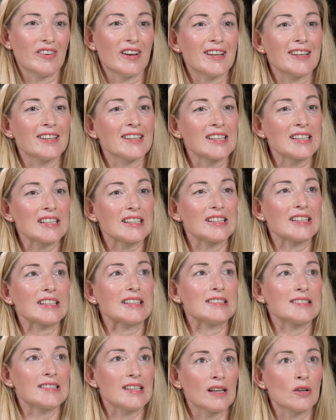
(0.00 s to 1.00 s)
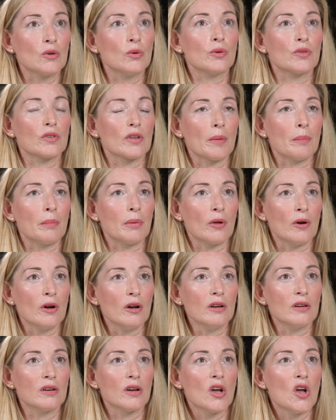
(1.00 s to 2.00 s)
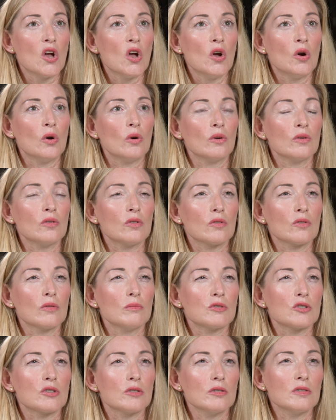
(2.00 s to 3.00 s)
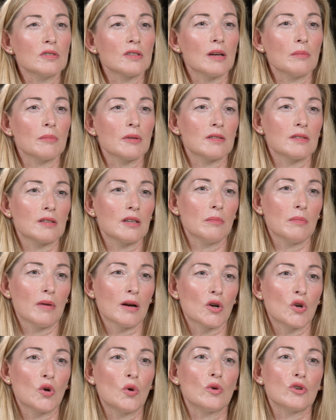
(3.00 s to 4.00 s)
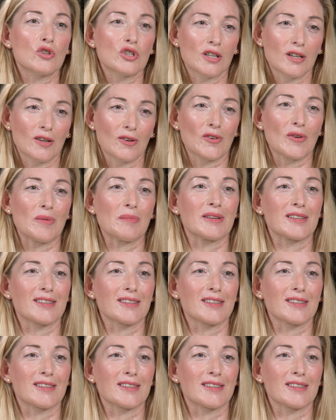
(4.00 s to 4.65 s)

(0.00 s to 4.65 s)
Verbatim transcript: war ein sehr großer Block. Und zum Schluss kam das Thema Coaching auch noch